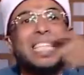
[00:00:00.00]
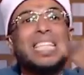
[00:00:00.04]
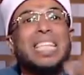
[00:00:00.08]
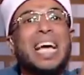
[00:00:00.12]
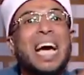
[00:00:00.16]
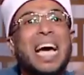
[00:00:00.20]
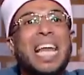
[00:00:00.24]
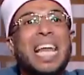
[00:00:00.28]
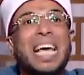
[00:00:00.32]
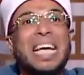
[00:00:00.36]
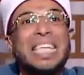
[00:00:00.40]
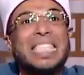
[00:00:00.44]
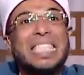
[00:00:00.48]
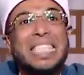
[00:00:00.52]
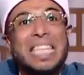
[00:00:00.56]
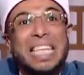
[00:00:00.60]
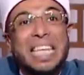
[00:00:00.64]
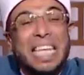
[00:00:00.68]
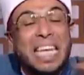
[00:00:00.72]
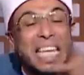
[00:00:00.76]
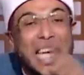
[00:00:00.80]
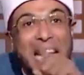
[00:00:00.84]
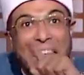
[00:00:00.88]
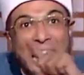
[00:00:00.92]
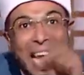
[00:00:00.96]
تدعي على
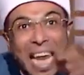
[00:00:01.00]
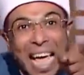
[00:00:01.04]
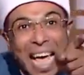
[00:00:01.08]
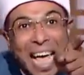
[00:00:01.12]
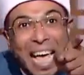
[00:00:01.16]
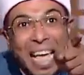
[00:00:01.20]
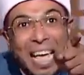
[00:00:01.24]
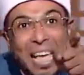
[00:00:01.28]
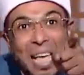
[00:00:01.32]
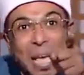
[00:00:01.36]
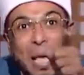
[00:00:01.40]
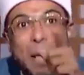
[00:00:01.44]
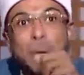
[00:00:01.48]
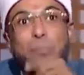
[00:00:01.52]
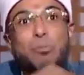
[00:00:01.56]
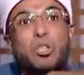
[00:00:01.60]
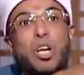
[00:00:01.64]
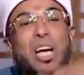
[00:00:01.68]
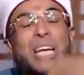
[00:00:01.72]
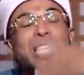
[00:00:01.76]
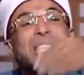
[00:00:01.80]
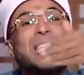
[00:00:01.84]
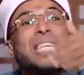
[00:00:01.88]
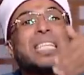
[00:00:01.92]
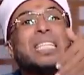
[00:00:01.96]
حسين هنا لا مش
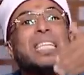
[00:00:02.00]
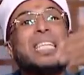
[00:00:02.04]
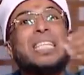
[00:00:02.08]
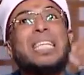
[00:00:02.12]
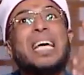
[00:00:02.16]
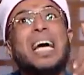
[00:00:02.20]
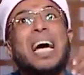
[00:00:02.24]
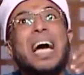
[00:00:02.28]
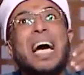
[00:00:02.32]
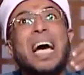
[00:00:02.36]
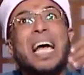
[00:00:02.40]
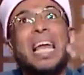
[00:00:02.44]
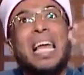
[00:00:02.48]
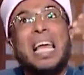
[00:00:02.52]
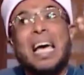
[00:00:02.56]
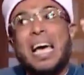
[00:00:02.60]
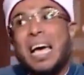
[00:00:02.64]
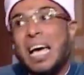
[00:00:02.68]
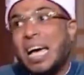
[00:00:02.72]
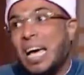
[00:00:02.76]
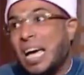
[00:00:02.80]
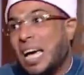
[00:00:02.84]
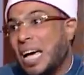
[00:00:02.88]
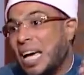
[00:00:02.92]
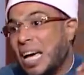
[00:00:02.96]
عايزك تدعي
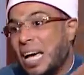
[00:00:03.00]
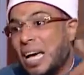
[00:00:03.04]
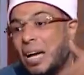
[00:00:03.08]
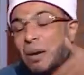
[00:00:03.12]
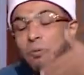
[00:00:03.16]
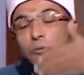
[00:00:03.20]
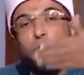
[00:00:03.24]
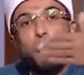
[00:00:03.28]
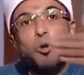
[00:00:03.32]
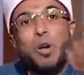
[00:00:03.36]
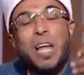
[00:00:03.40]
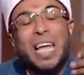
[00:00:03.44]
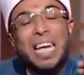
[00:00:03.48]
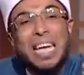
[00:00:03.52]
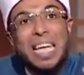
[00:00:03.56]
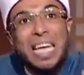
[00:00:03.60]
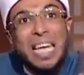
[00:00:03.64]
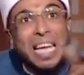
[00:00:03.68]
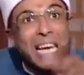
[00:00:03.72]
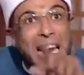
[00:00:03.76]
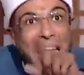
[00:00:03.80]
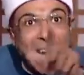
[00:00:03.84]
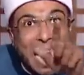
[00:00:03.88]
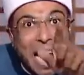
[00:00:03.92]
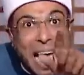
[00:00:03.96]
على فلان
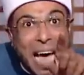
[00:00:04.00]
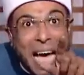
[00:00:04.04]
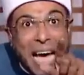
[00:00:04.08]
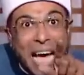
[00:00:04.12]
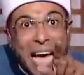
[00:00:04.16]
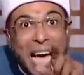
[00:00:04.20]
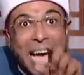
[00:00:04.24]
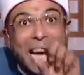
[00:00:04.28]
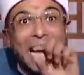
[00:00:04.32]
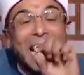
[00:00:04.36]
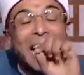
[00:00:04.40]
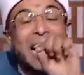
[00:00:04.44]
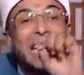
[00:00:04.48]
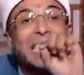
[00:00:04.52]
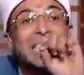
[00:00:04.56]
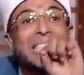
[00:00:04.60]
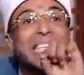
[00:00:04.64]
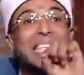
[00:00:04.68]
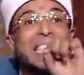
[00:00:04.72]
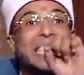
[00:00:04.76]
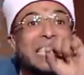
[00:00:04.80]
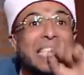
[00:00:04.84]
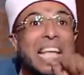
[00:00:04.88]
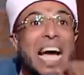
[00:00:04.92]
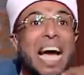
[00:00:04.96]
هنا لا انا
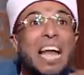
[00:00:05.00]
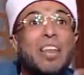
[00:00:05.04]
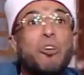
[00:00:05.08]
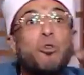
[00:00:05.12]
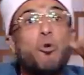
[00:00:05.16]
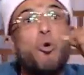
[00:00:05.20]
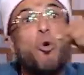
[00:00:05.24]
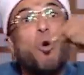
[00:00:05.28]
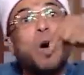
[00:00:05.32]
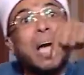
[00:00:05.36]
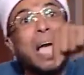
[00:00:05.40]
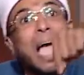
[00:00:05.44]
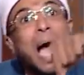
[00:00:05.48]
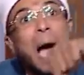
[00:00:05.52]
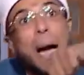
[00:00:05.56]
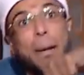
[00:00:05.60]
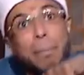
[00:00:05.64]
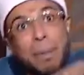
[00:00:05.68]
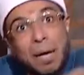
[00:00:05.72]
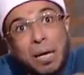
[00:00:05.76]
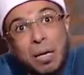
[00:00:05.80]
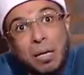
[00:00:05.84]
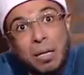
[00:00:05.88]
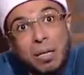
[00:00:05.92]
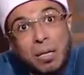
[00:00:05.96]
عايزك تدعي عليه جوه
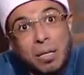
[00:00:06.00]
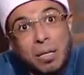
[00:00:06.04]
الكعبه